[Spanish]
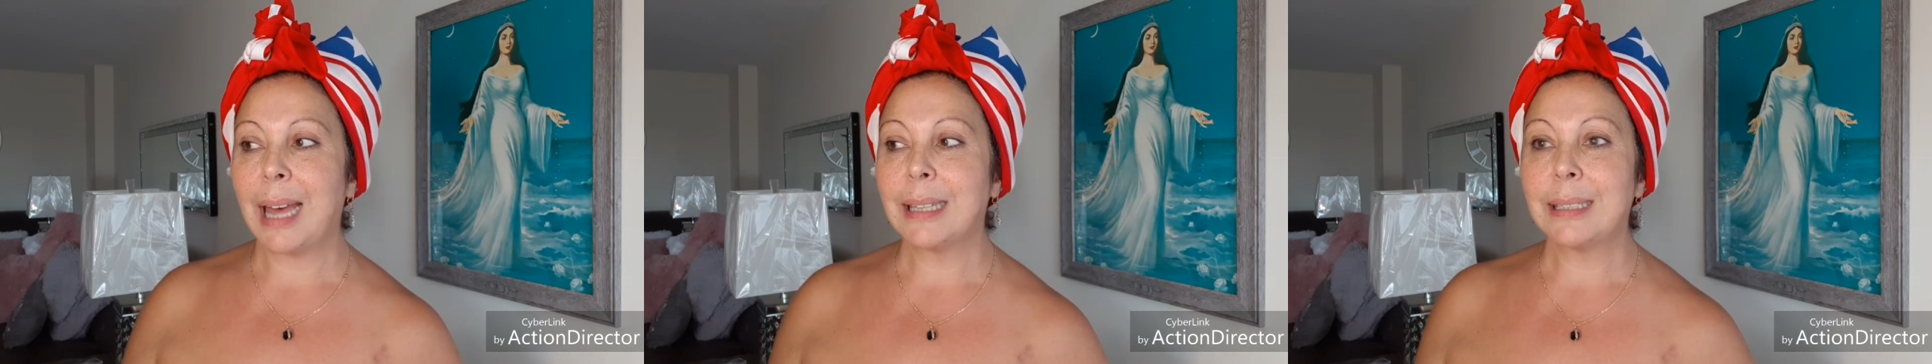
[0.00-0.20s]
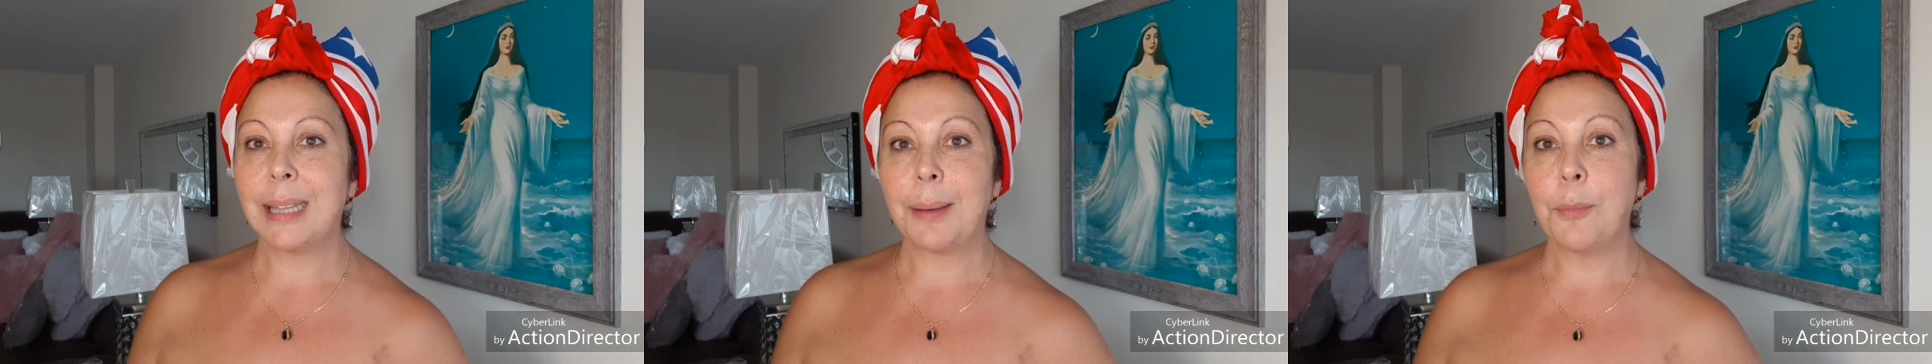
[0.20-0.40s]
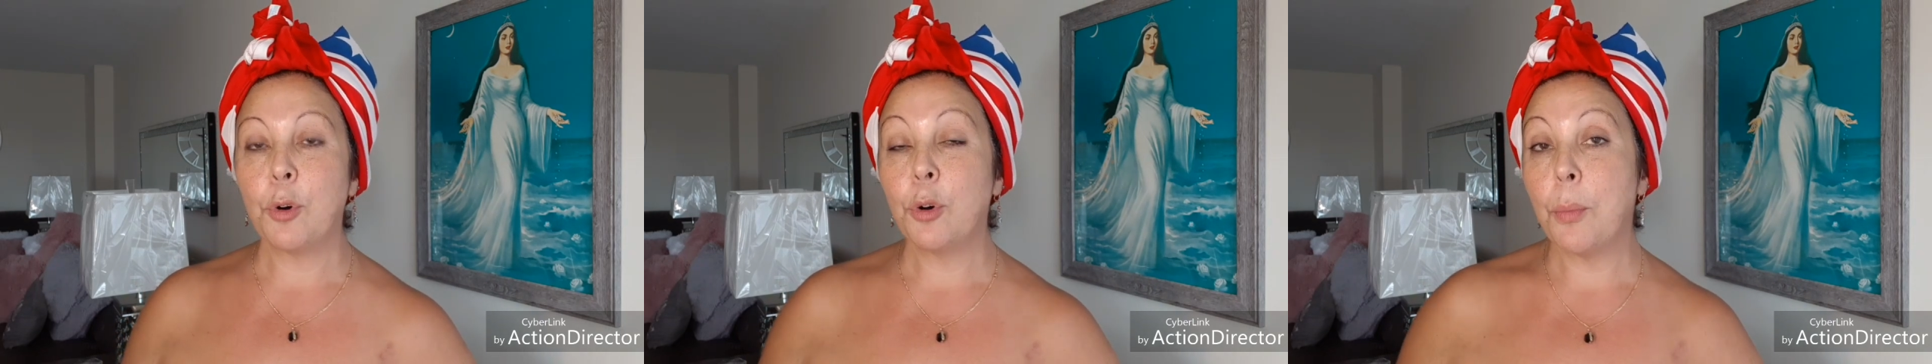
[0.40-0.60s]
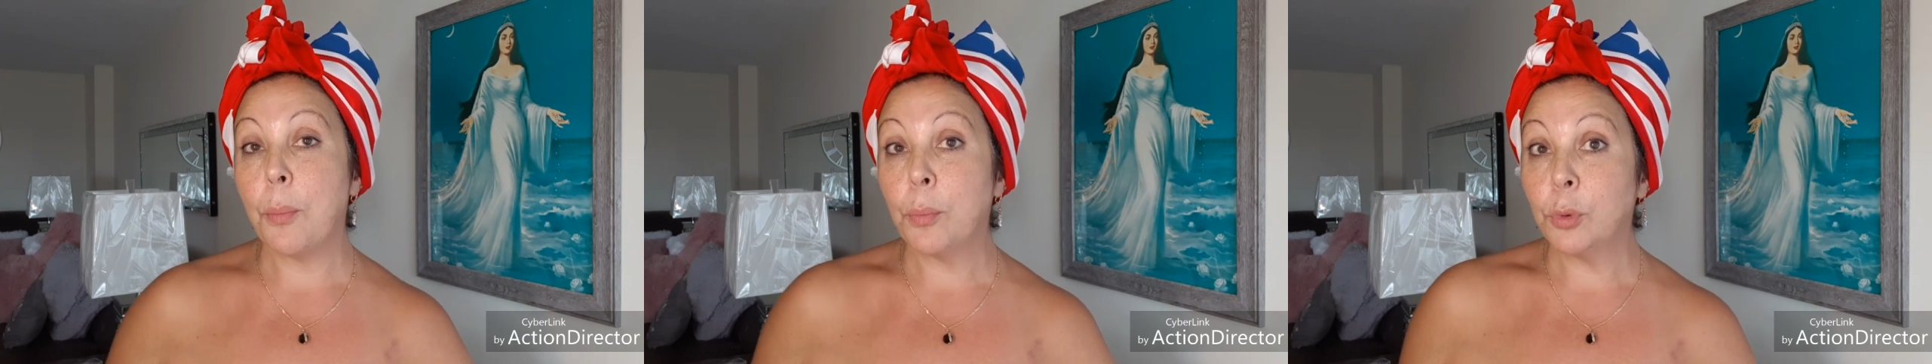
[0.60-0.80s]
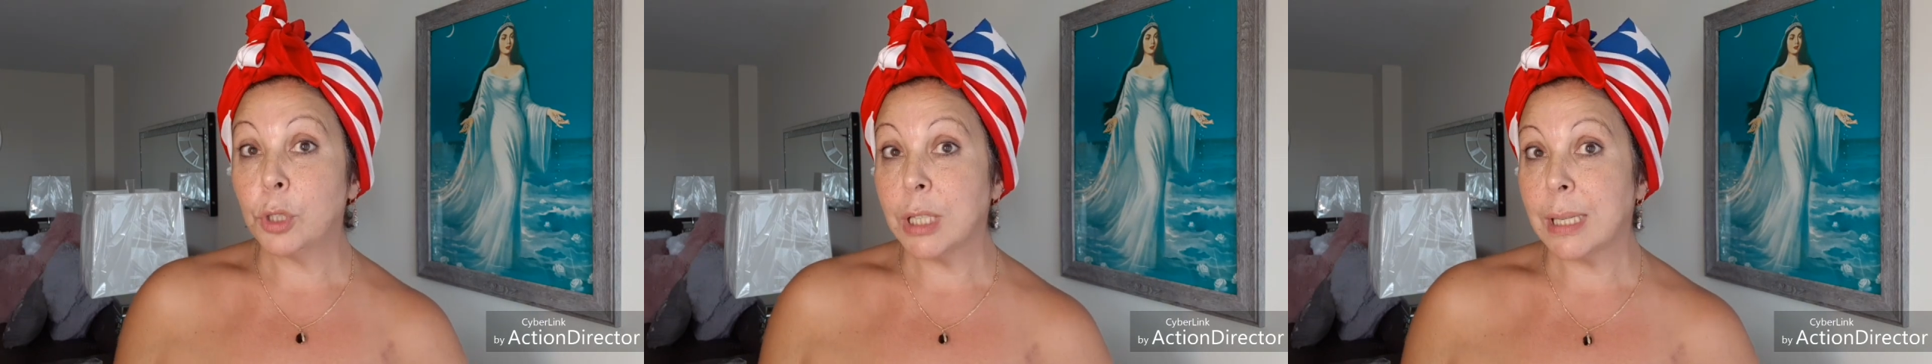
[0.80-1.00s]
hacemos
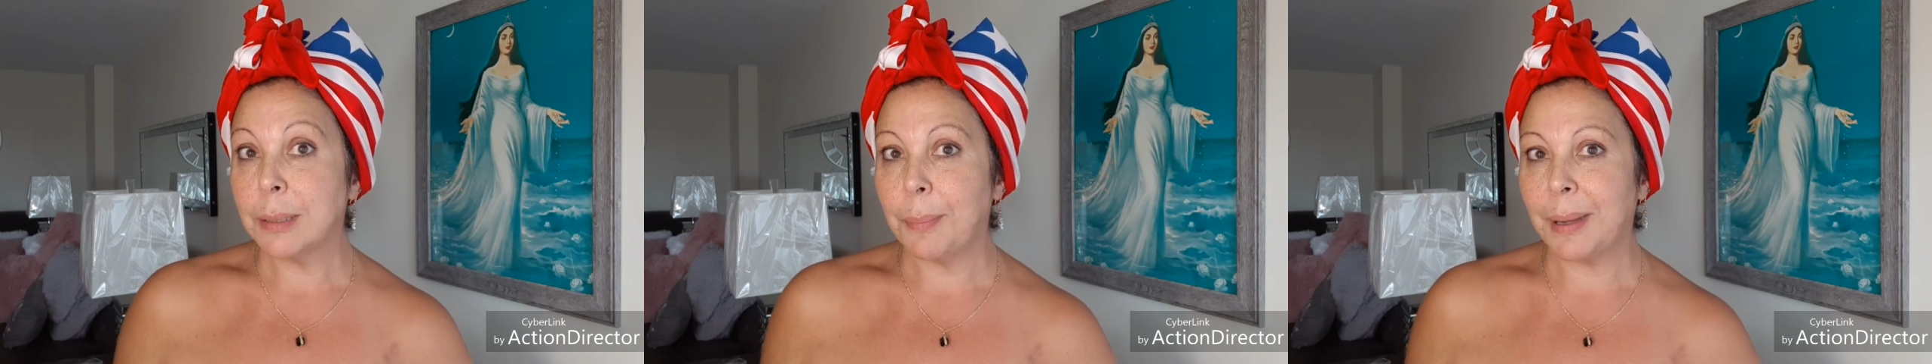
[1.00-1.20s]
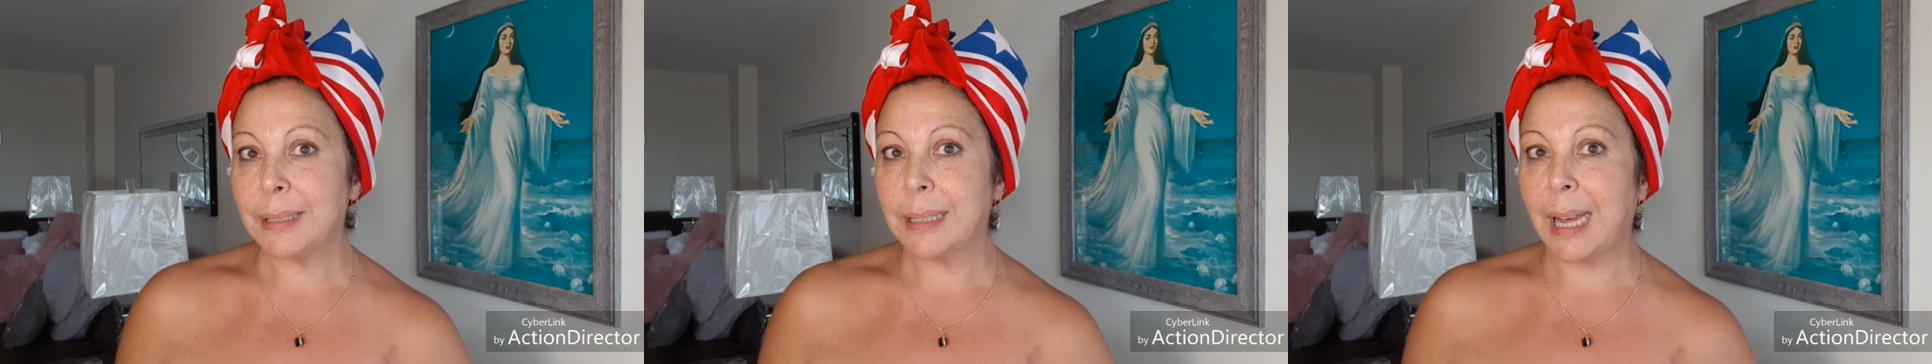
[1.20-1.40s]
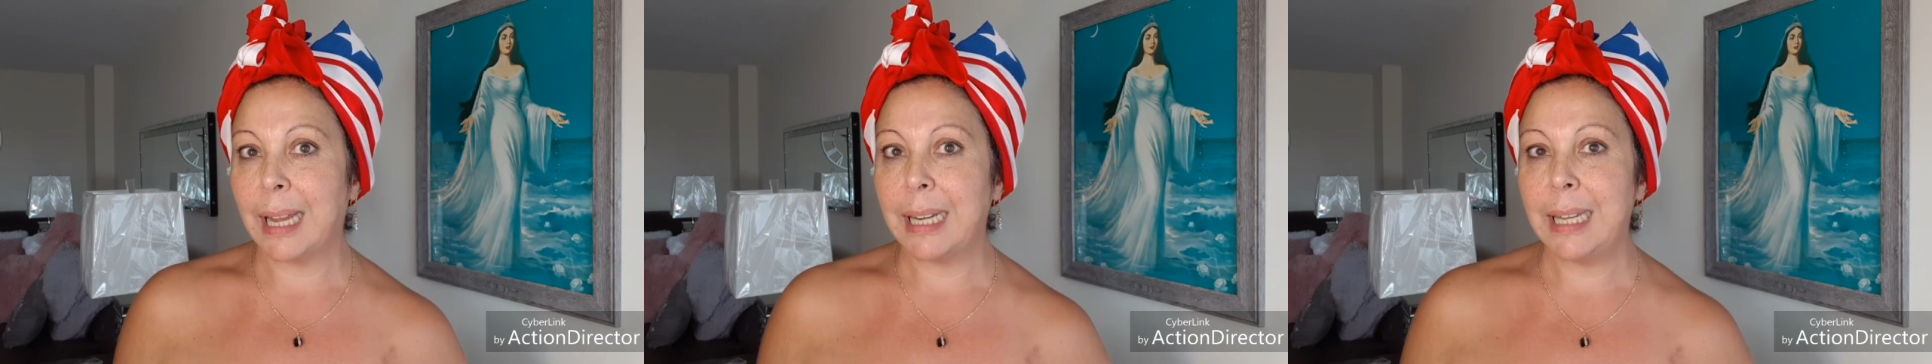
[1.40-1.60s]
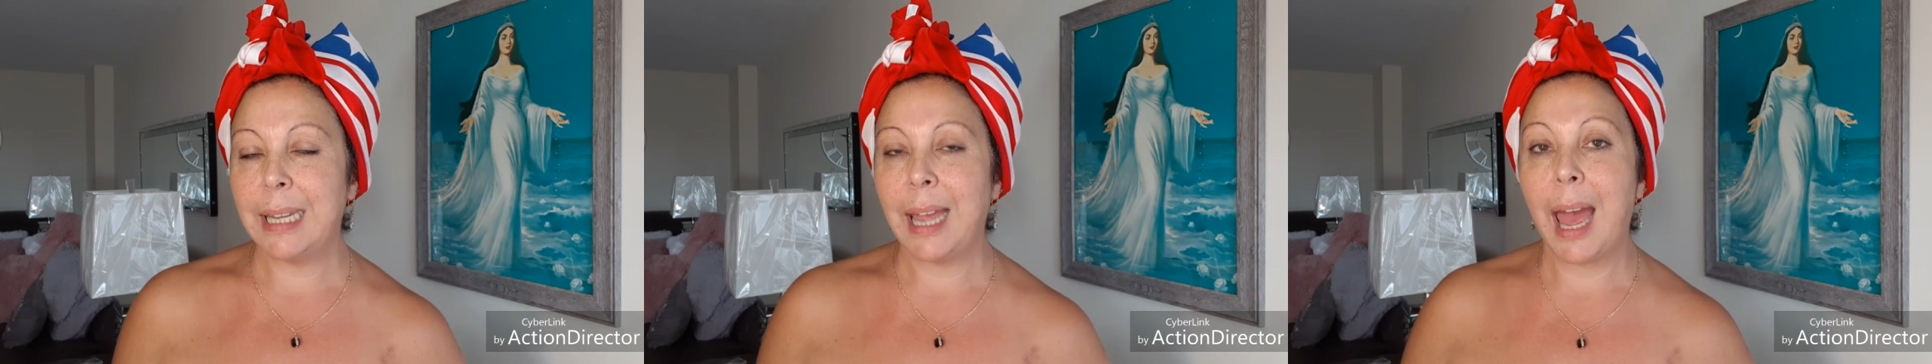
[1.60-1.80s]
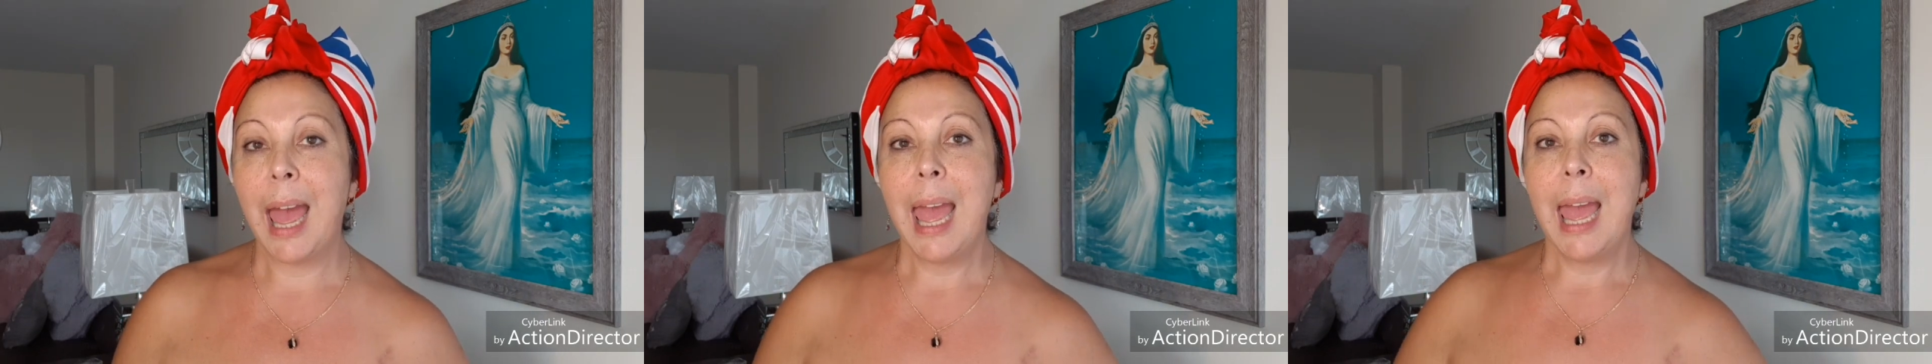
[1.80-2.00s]
muchas
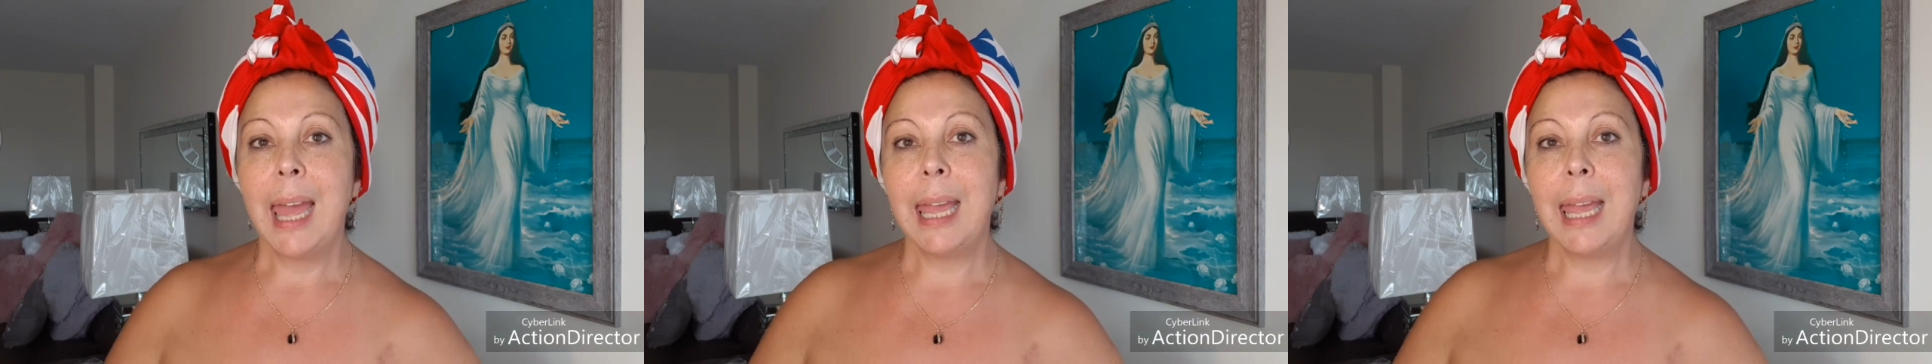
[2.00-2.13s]
mascarillas